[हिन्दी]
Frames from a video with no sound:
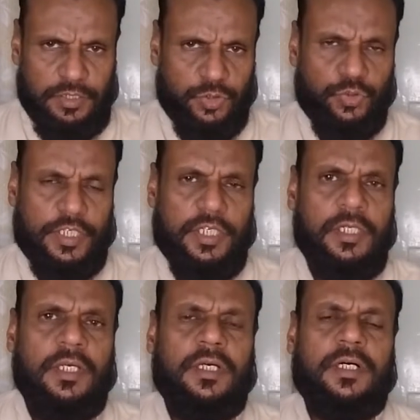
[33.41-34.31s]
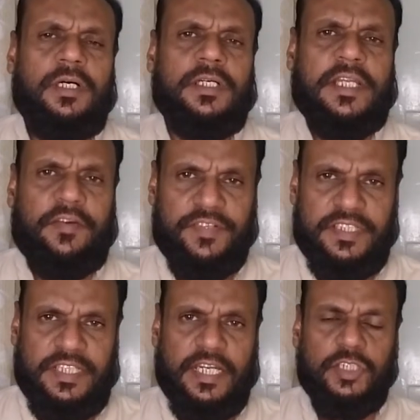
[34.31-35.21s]
जूनियर ग्राफिक
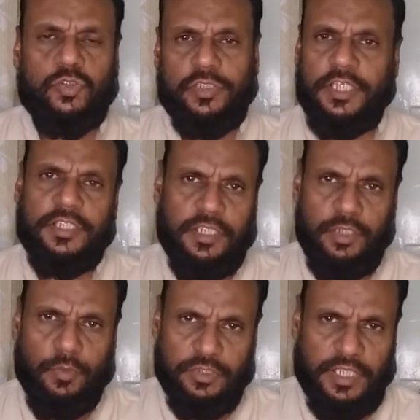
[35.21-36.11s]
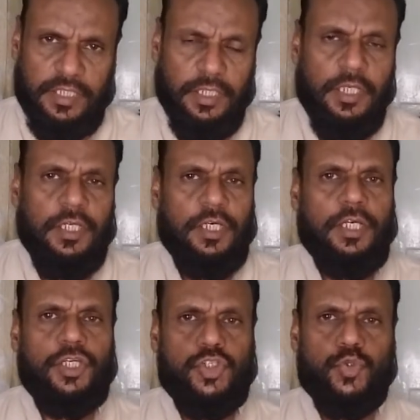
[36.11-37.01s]
डिज़ाइनर्स होते हैं इनके लिए बहुत सारे
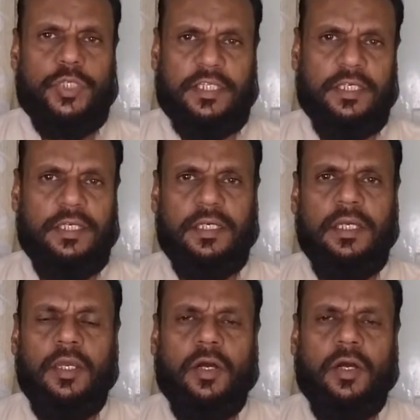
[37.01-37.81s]
इश्यूज़ आते हैं